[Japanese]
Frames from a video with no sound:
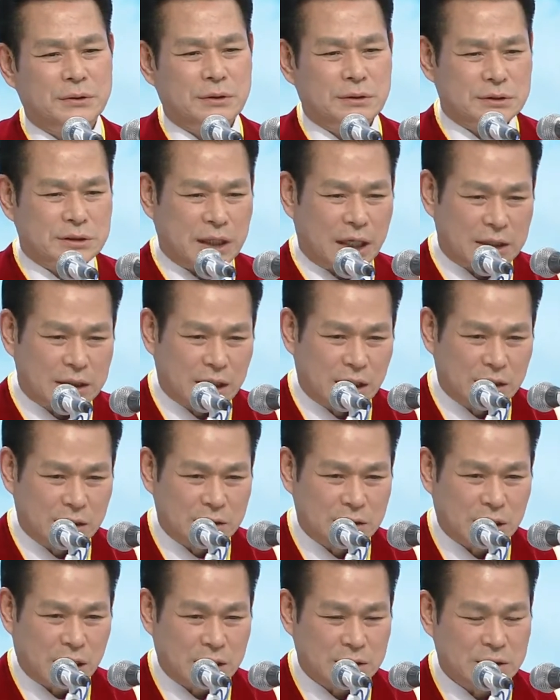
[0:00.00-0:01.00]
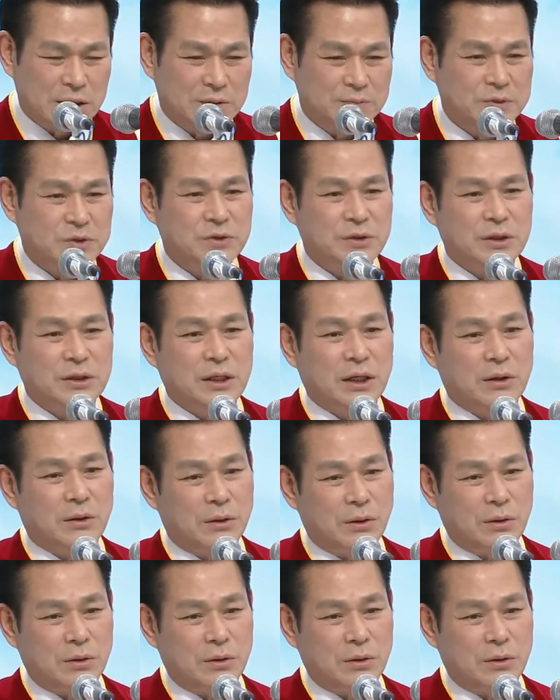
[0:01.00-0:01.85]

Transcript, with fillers: ら教えなさいというのです。